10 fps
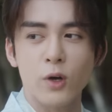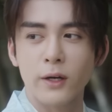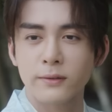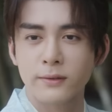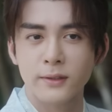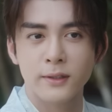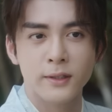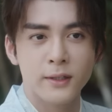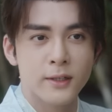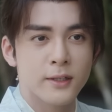Đúng vậy,
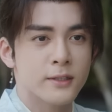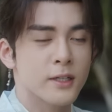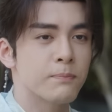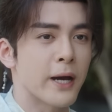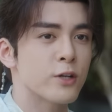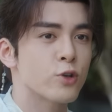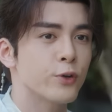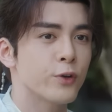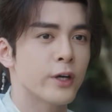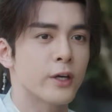Diện
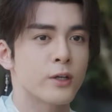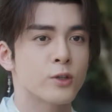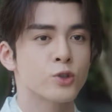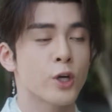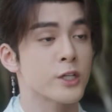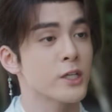Bách Xuyên này quả